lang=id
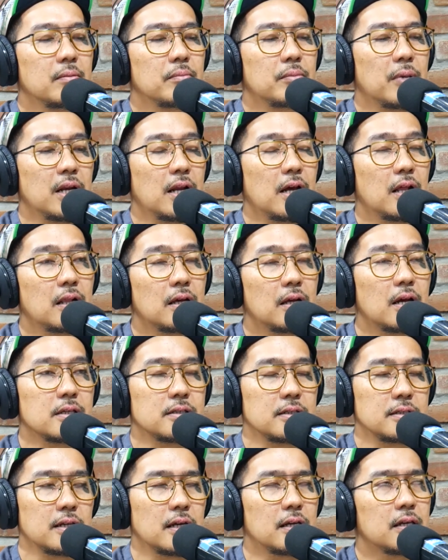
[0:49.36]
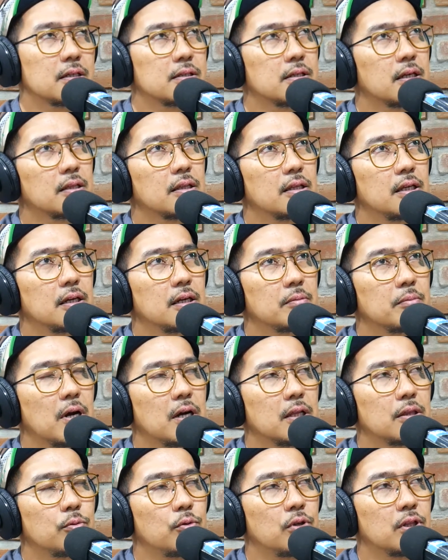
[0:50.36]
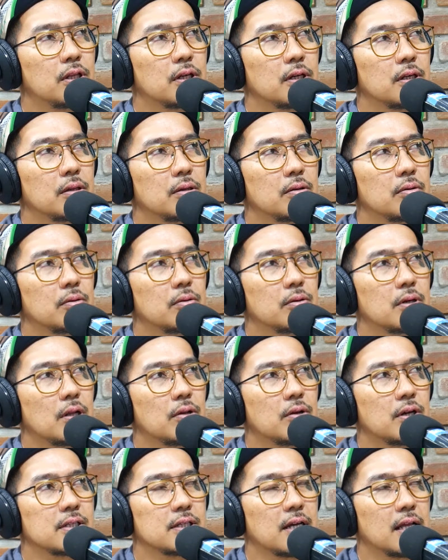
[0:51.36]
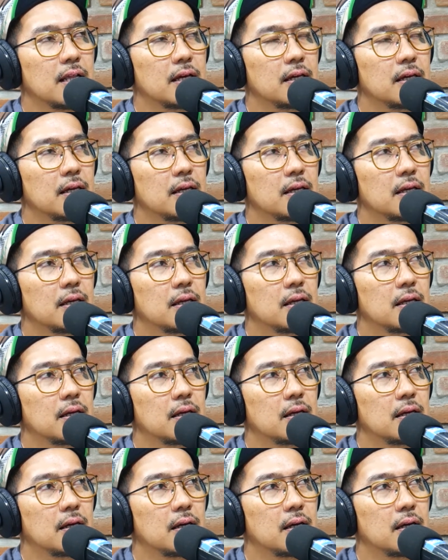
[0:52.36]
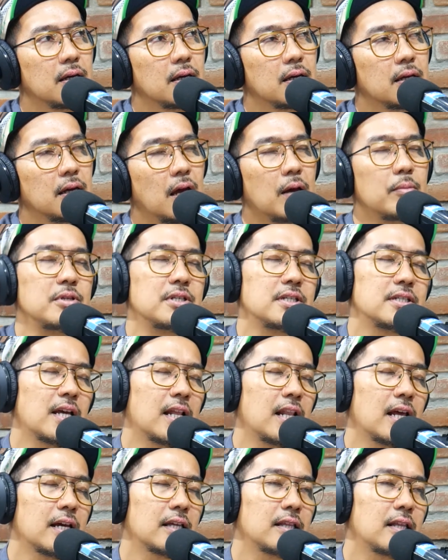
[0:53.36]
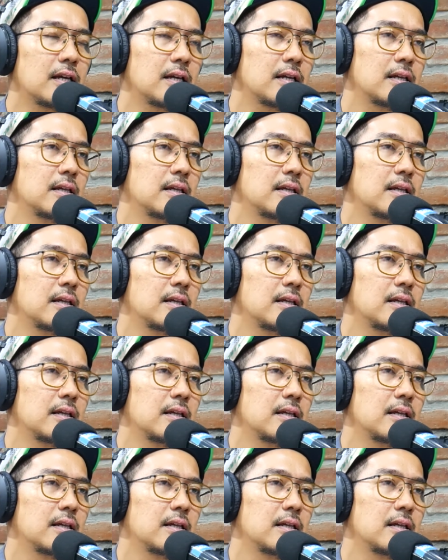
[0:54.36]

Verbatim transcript: padahal enggak sih saya saya ingat banget Twitter itu kalau nggak salah ya Abis salah ketang.